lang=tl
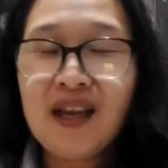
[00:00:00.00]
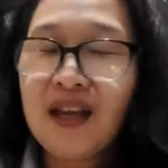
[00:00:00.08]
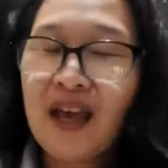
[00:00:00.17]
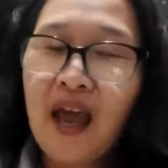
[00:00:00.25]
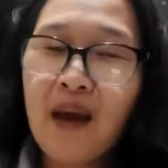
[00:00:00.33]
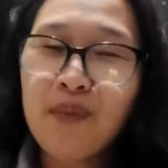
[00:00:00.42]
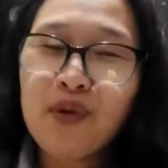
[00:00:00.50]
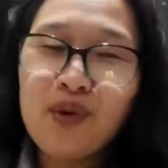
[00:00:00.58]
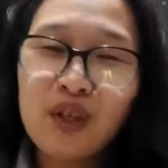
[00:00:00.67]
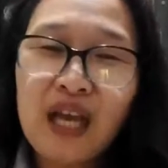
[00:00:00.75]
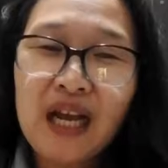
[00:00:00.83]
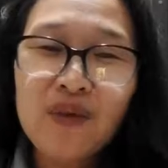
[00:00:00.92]
Kaya po
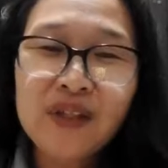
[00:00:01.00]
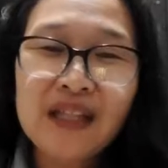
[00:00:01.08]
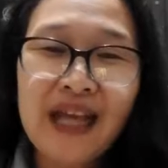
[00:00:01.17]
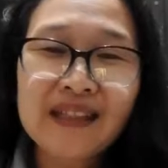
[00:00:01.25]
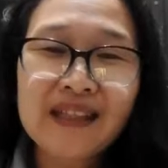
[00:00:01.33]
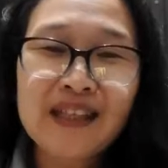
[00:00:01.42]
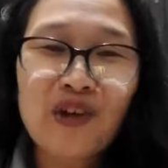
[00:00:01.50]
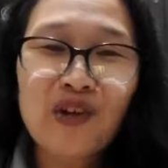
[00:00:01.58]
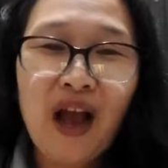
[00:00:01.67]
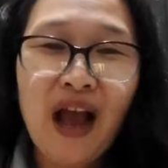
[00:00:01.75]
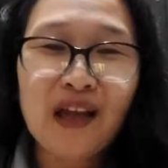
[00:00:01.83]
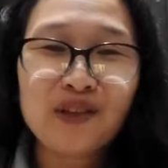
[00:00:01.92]
yung gagawin natin
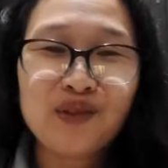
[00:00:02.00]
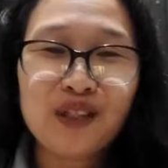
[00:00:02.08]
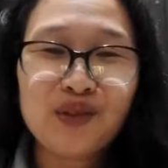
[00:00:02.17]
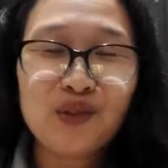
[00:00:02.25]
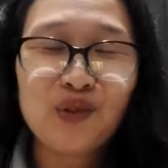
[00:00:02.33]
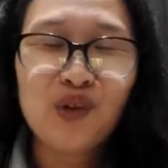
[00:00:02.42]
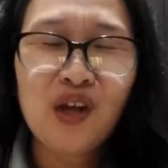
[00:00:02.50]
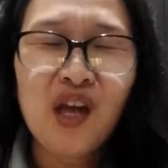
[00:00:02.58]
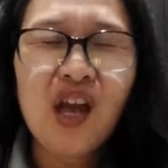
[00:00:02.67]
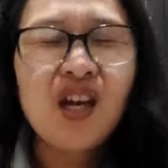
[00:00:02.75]
ngayong araw na to,